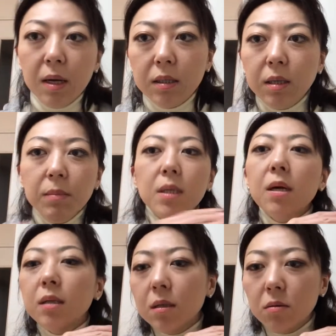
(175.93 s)

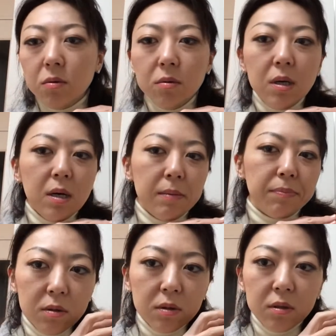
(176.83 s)
セミナーだとほら
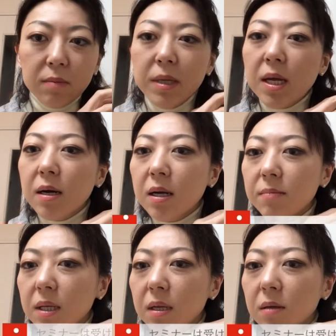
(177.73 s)
受け身だから
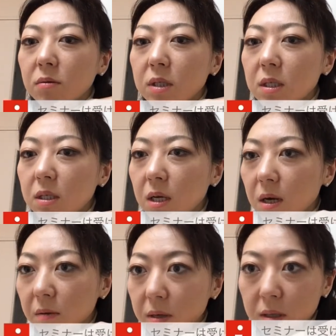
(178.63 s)
あの人生
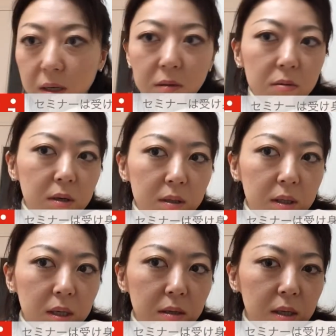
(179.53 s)
変わんないとかって
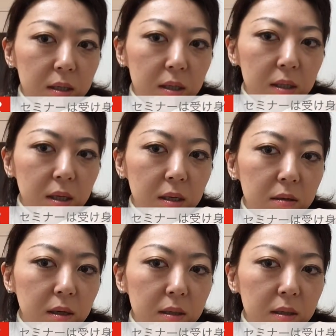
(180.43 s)
言い方される方